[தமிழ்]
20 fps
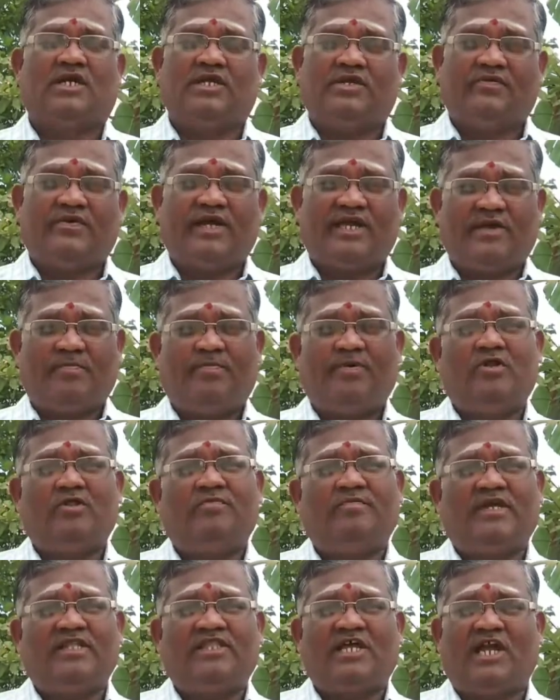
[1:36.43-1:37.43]
இவங்க
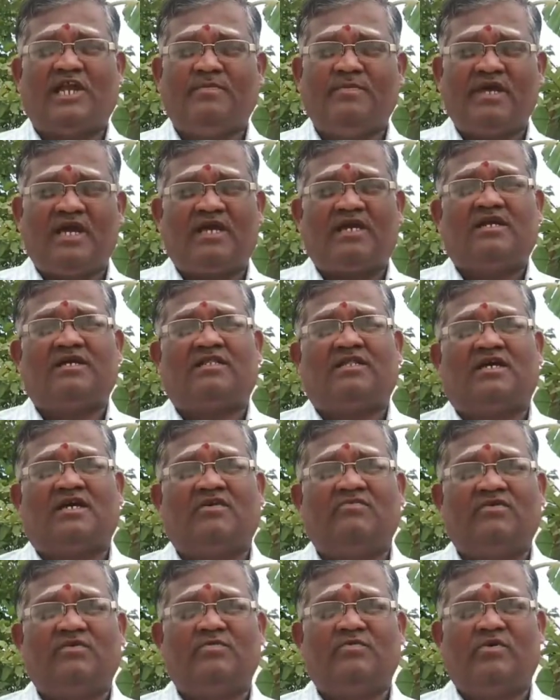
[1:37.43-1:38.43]
எப்பொழுதுமே தனிமையாக இருக்கத்தாங்க
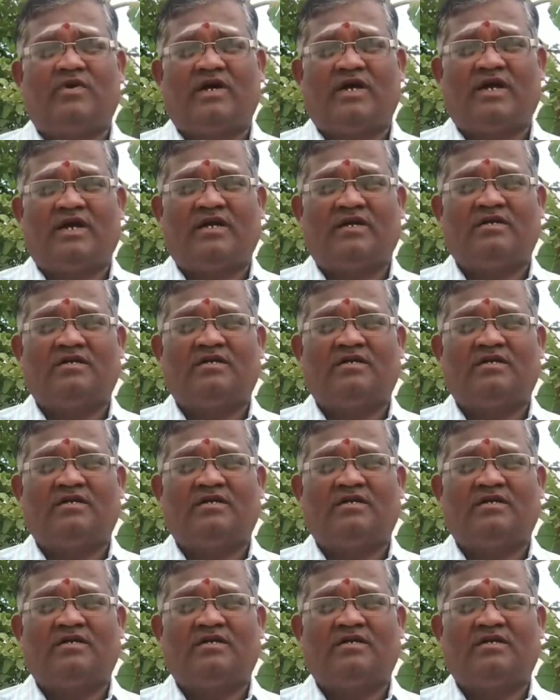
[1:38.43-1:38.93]
விரும்புவாங்க